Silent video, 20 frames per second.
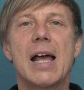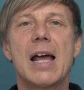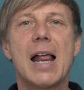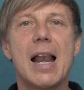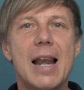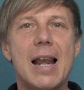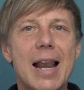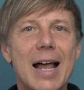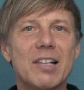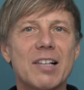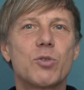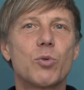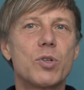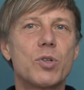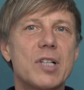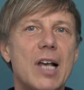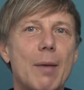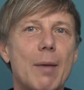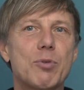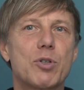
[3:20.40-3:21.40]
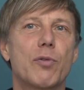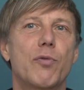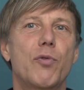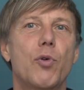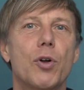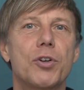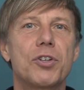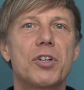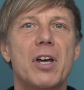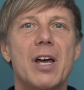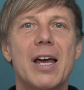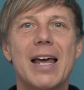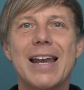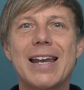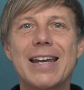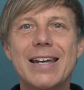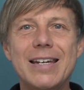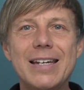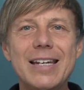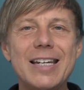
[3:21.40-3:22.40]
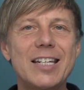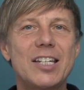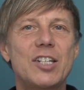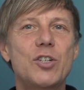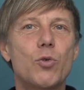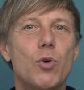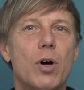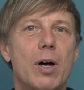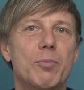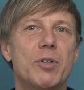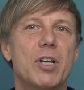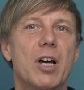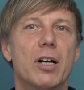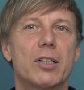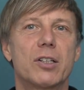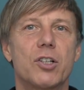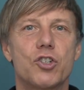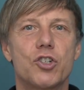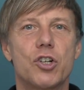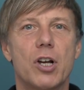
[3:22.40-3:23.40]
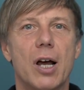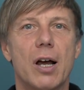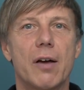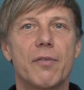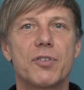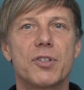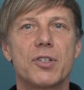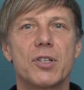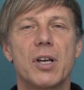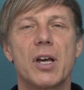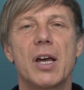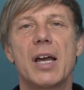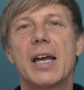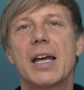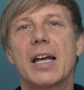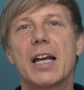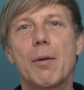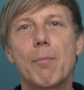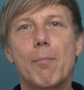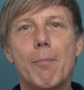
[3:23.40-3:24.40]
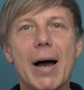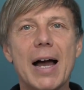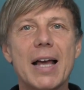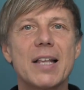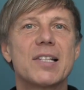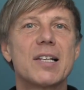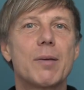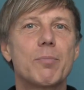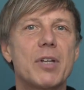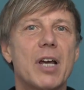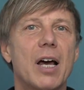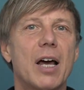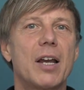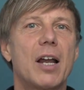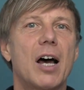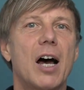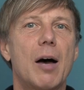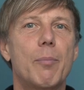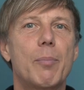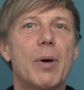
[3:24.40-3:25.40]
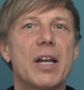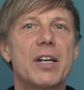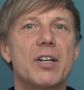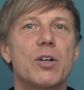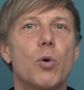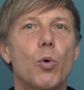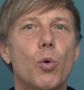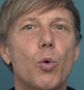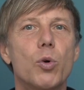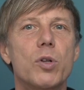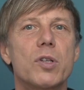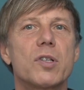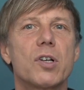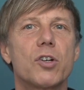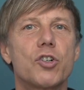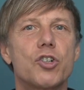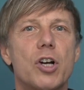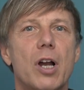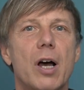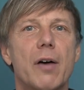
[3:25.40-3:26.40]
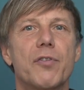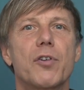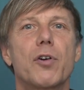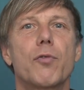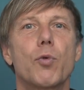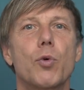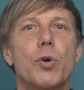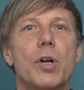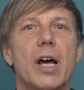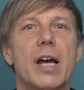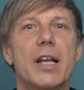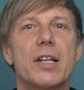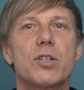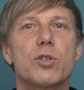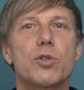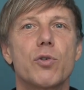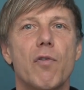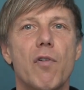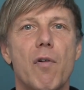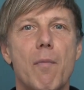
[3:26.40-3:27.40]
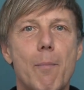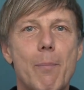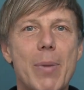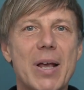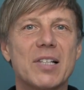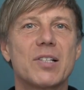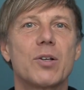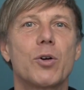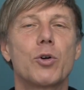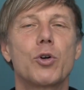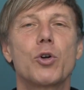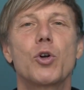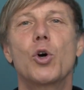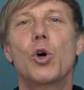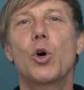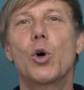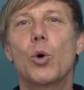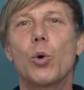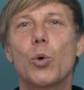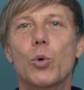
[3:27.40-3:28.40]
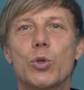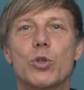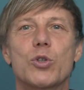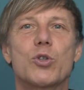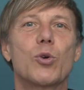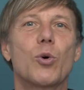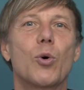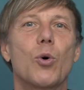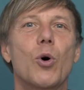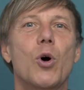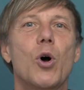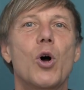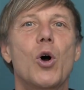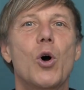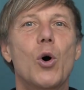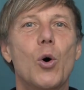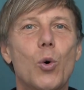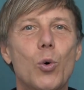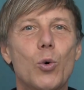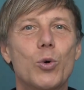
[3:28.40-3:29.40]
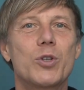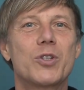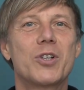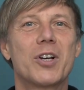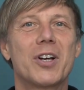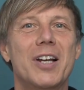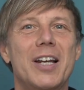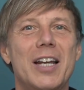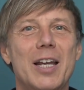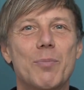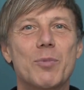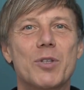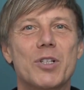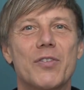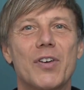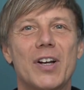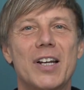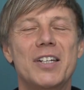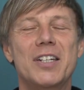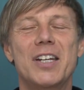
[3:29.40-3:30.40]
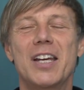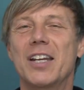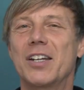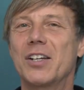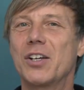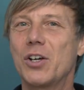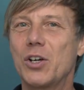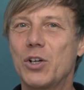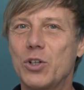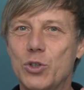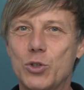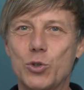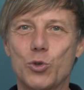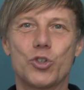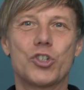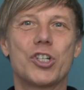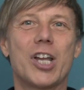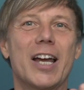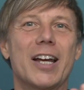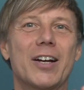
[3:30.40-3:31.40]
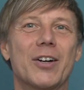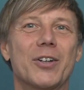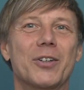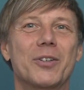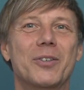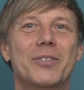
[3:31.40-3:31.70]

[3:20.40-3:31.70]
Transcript: Lass uns ab sofort nicht nur am Tag des Schlafs, gemeinsam daran arbeiten, unsere Schlafgewohnheiten zu verbessern und so unsere Lebensqualität zu steigern.